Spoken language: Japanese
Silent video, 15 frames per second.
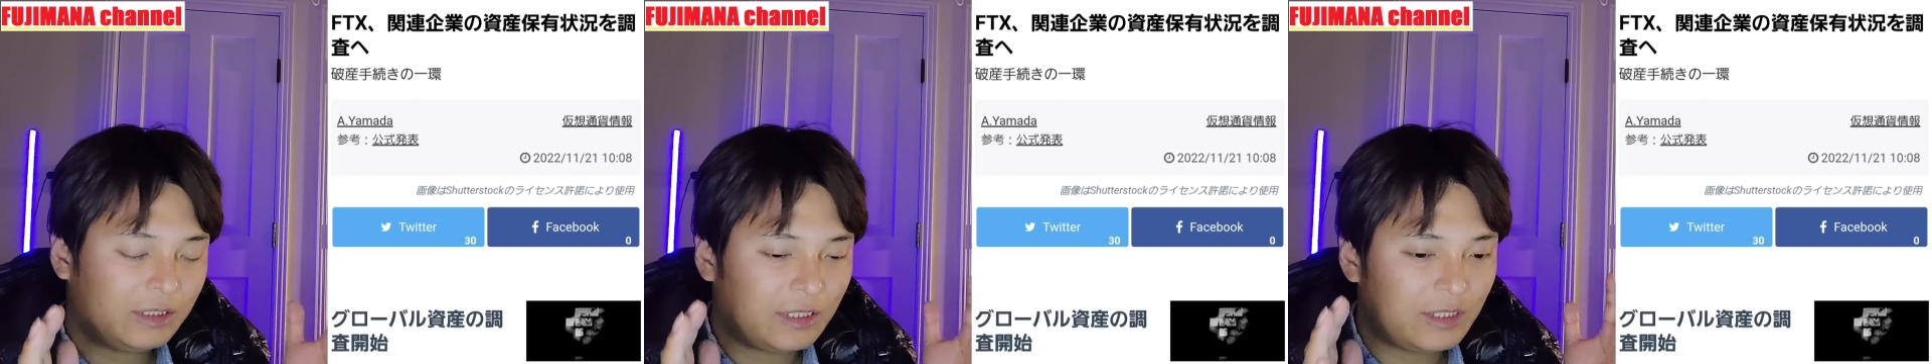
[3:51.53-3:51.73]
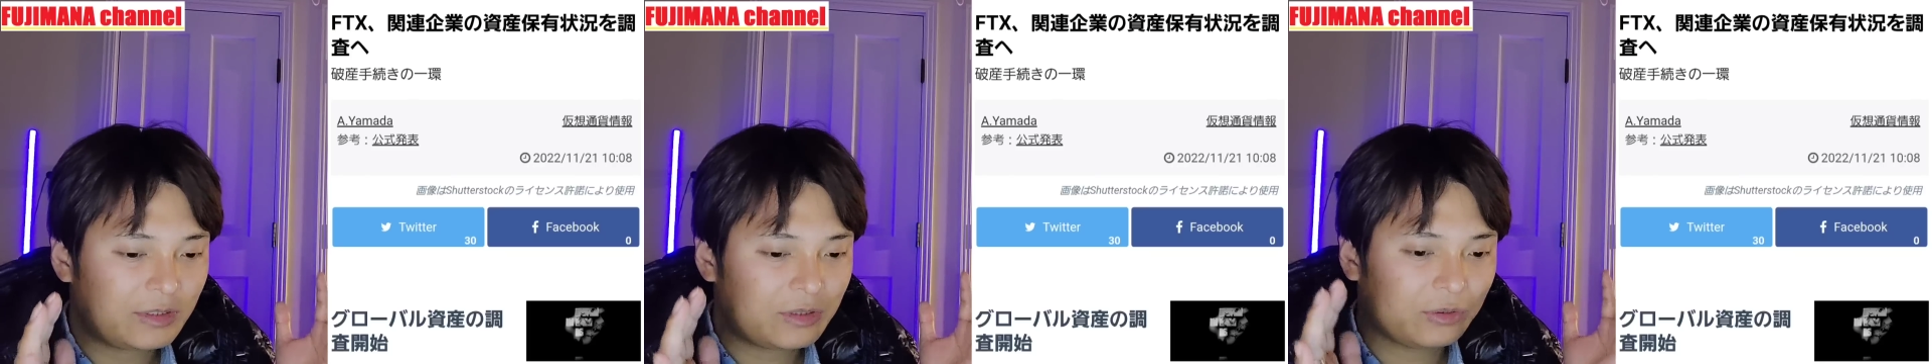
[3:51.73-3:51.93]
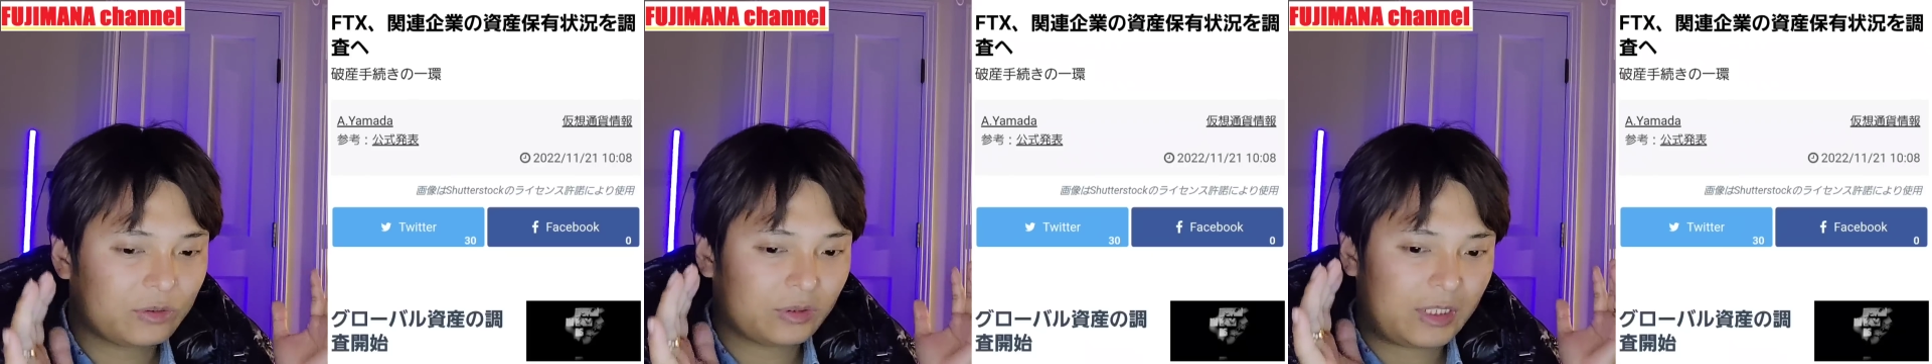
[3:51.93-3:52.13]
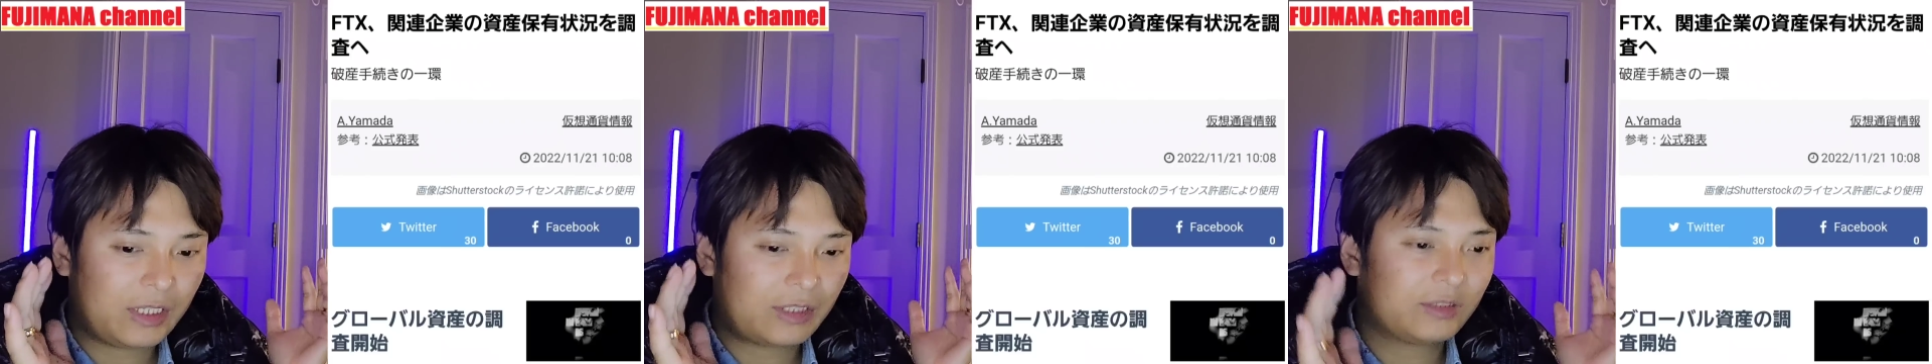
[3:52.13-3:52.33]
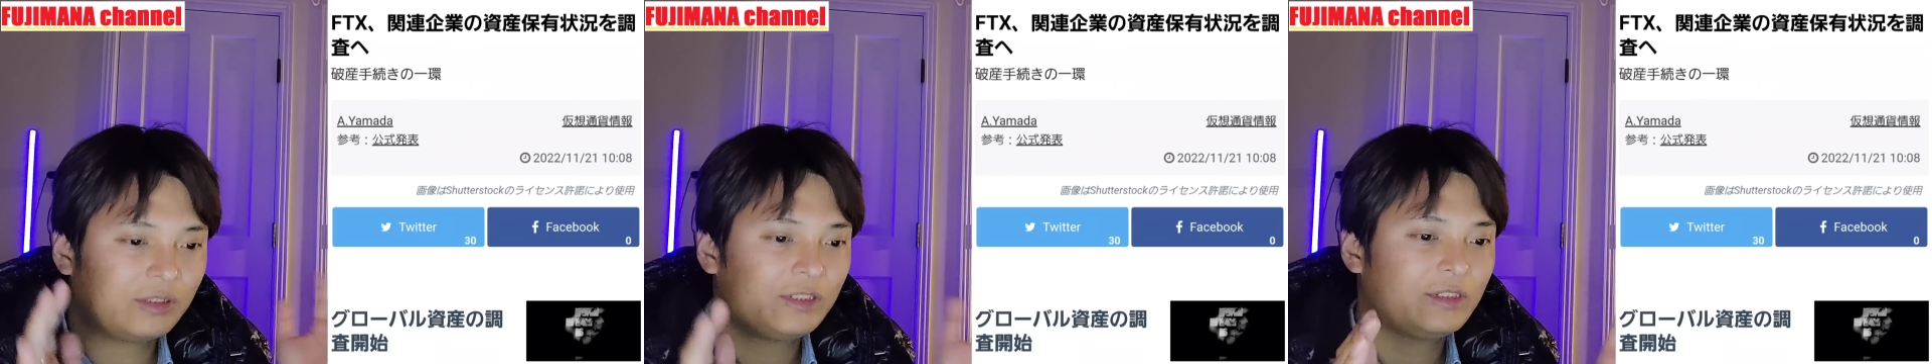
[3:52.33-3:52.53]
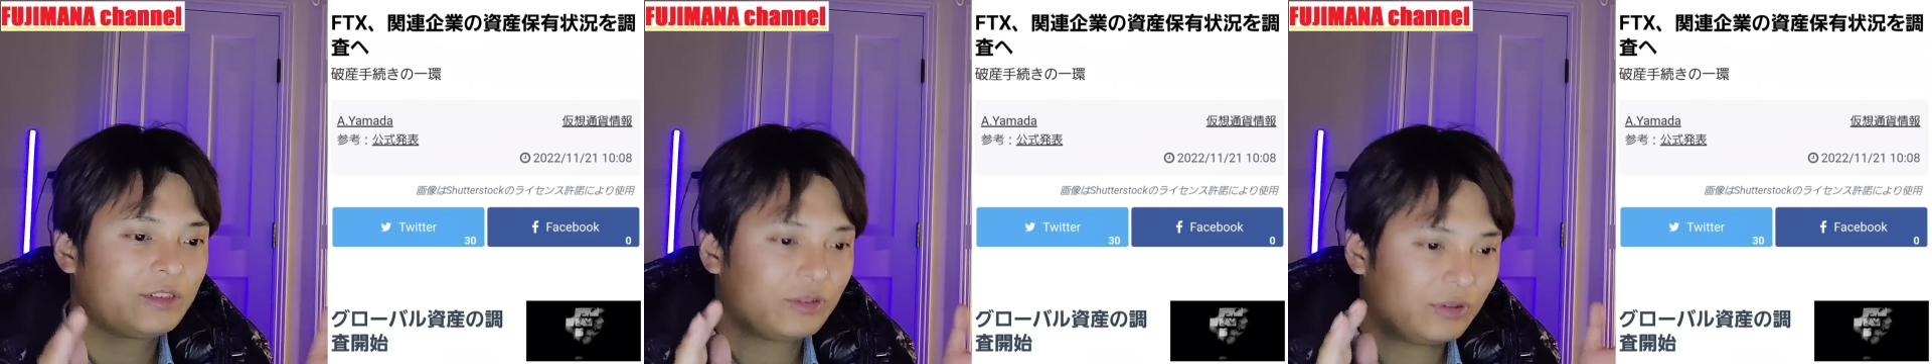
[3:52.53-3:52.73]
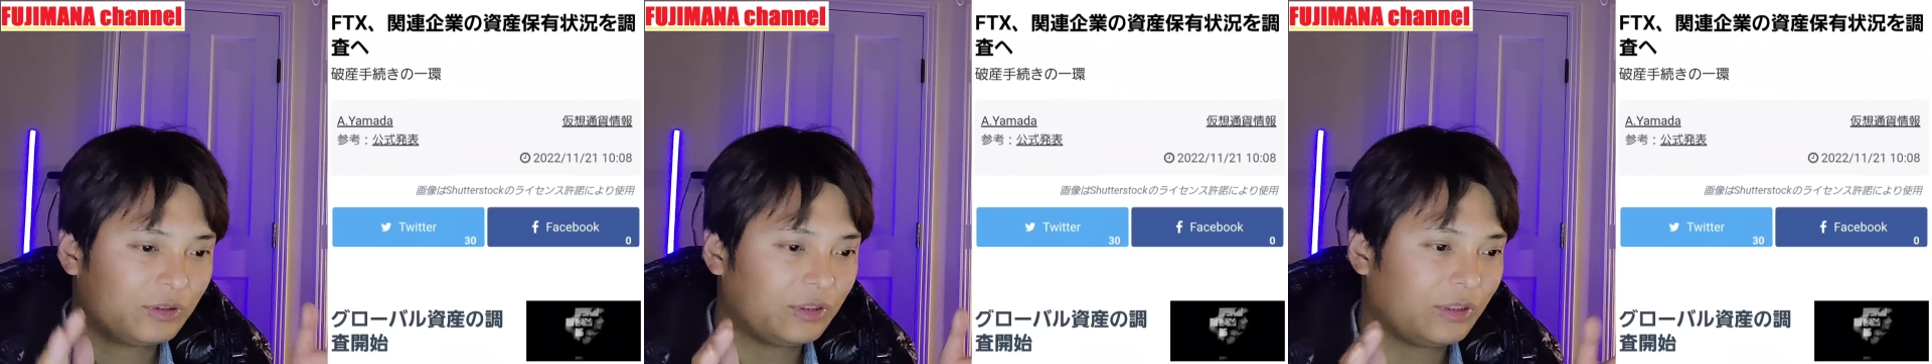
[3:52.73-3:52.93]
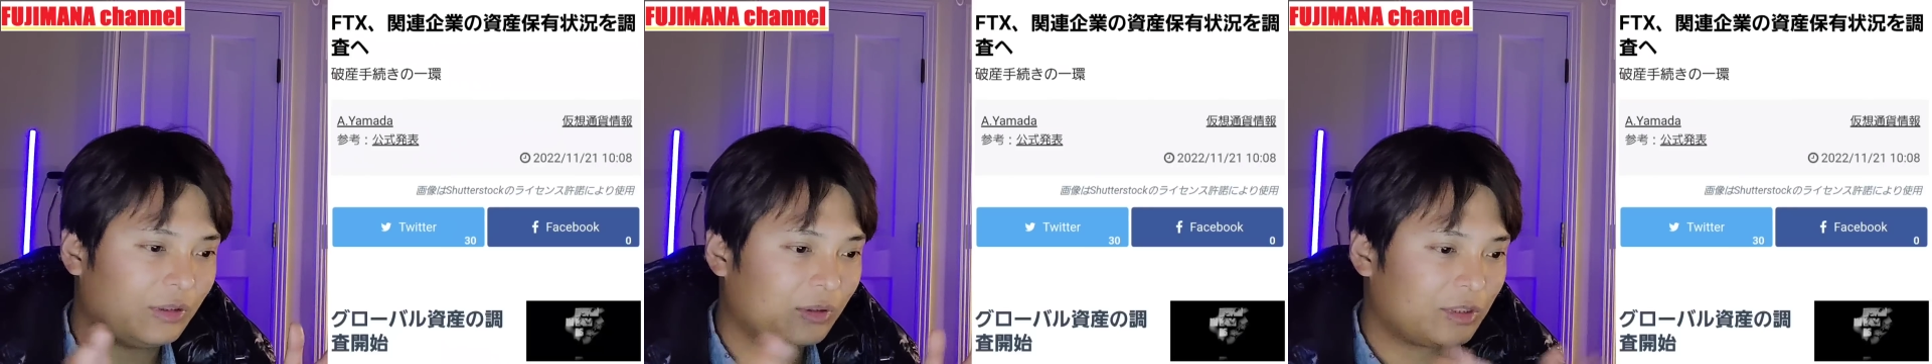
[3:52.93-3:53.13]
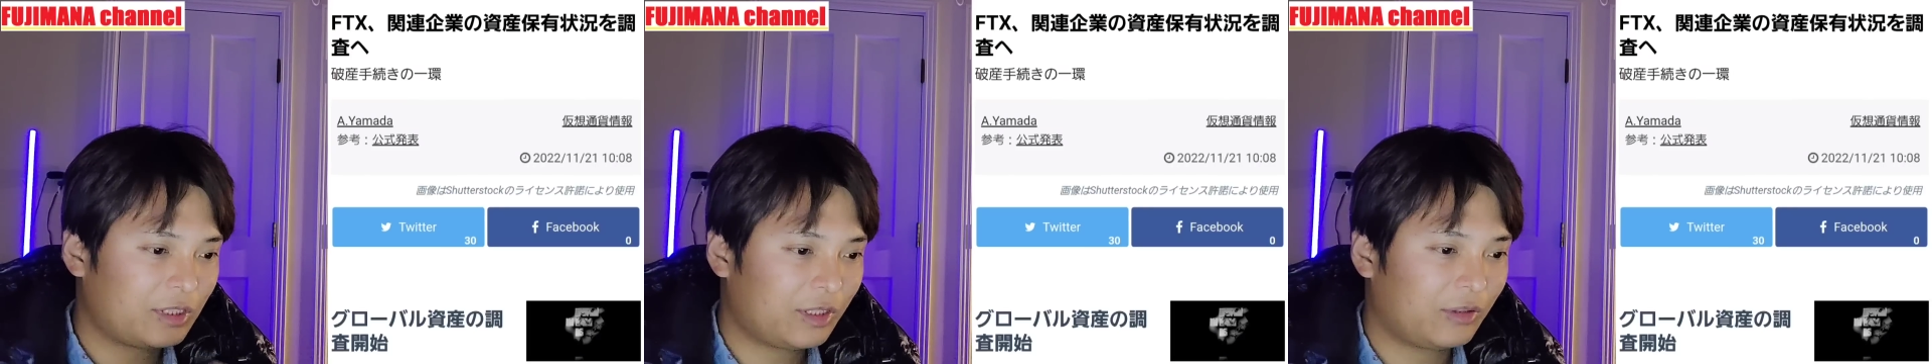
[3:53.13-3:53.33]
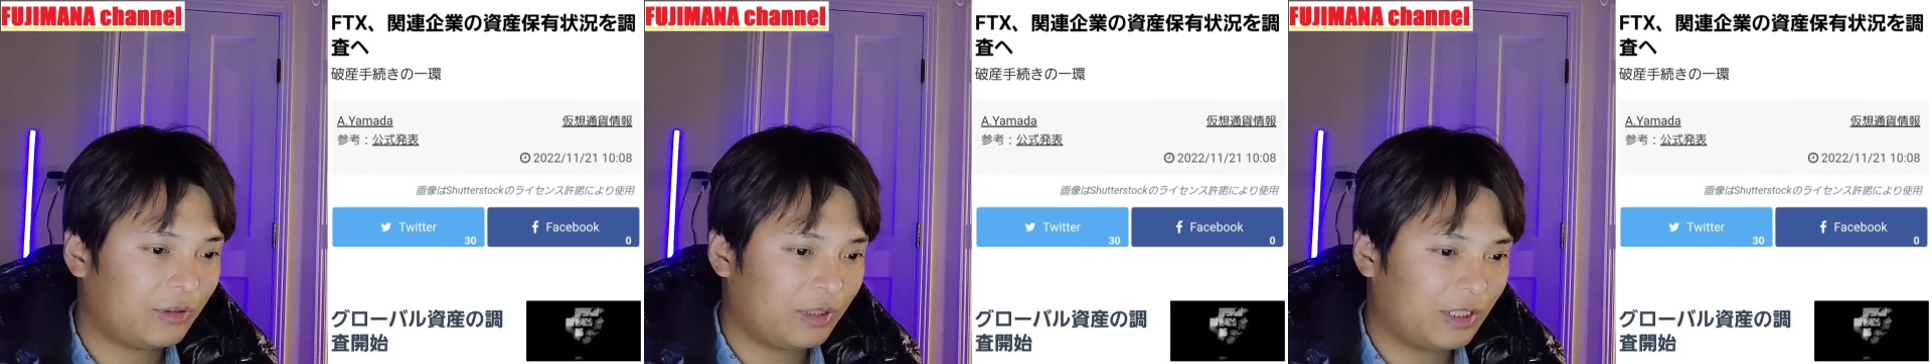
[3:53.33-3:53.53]
旦ちょっと確認するっていう
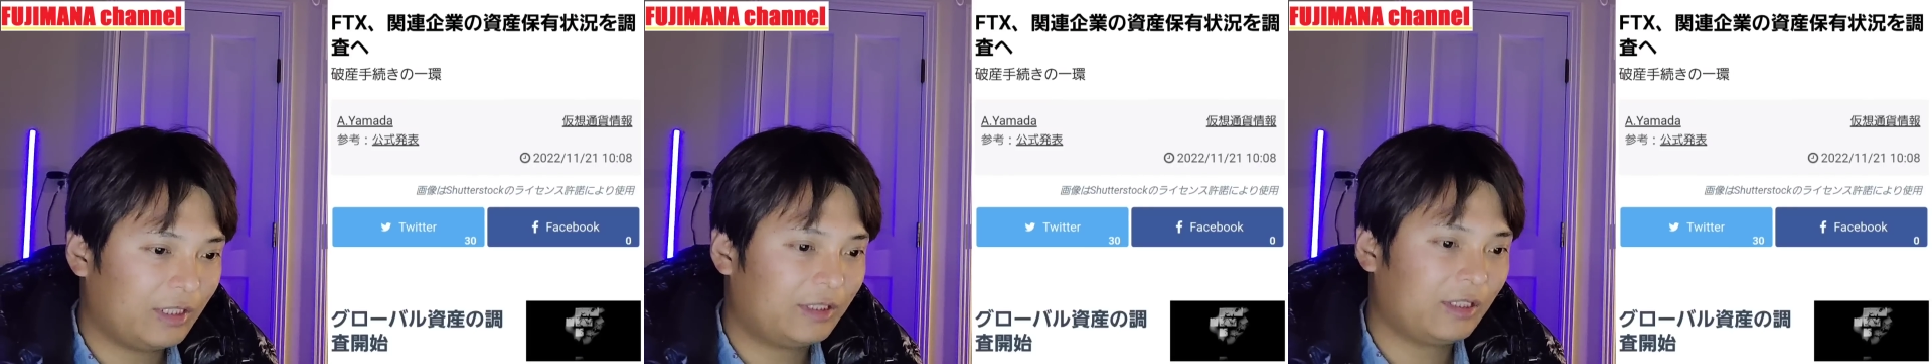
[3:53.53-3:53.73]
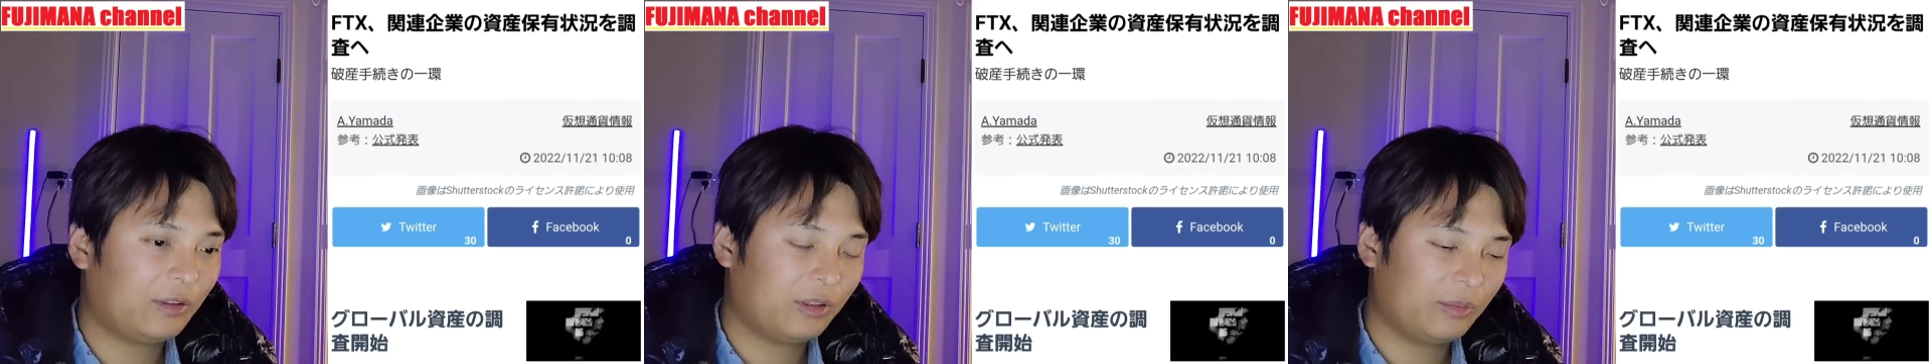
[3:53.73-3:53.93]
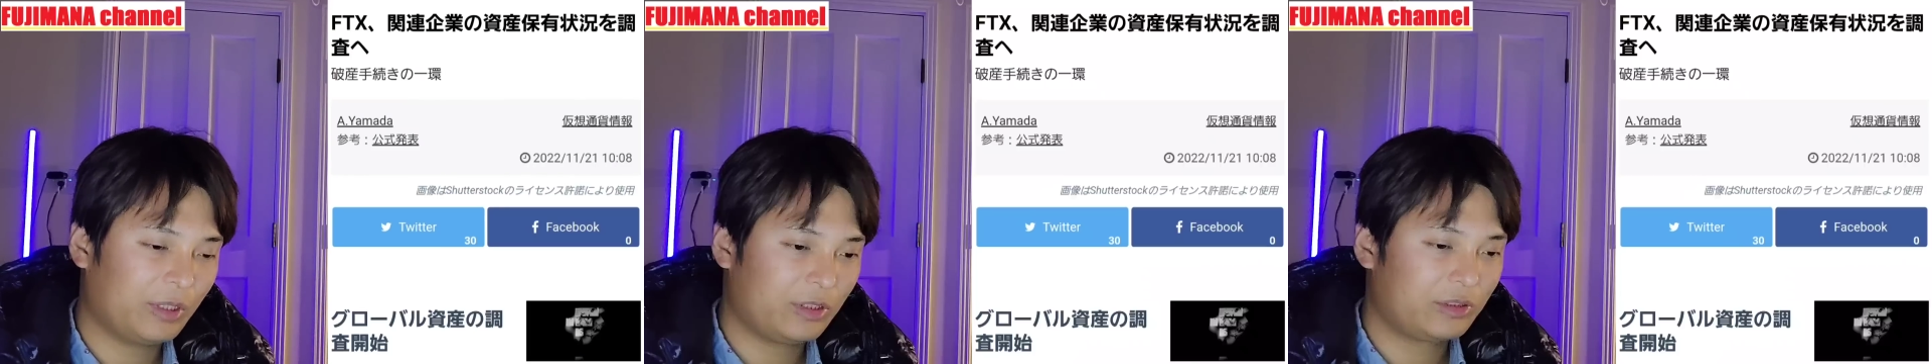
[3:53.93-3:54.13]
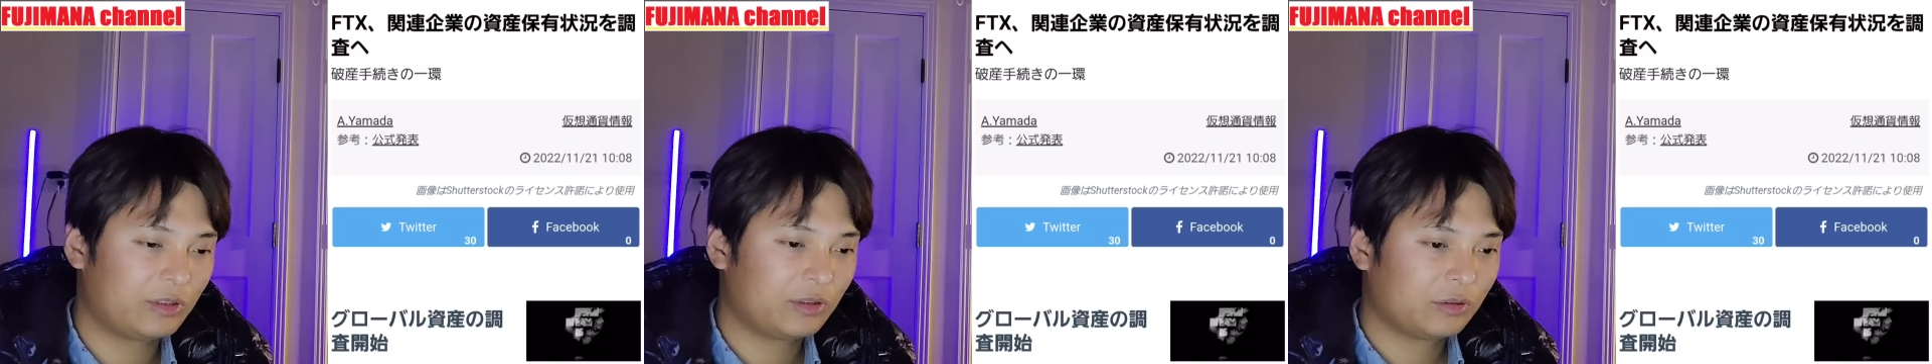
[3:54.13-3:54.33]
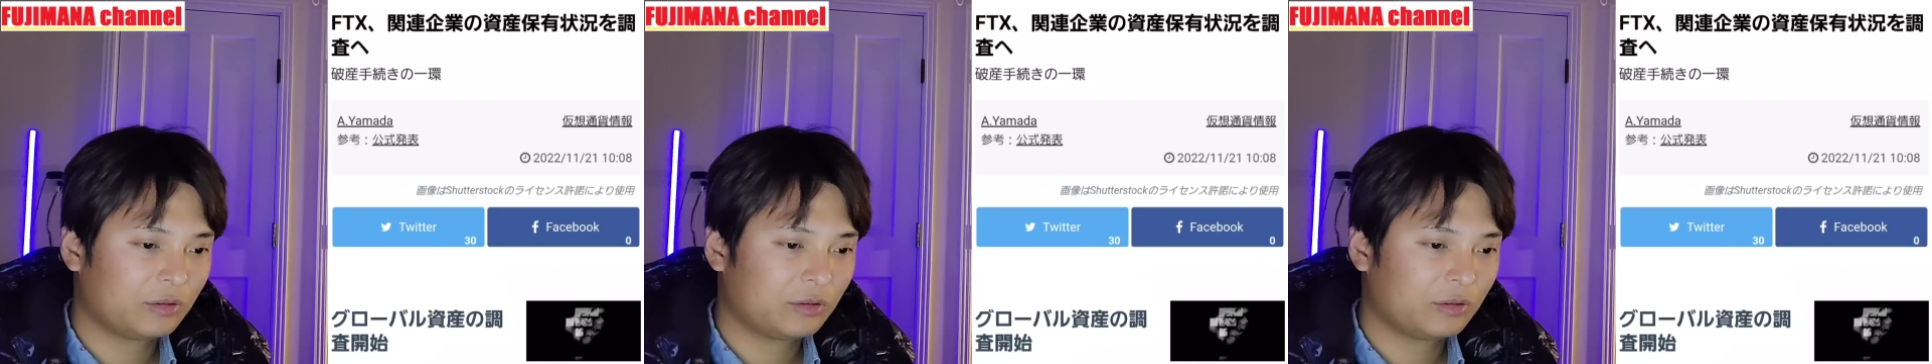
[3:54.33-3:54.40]
作業に入っております。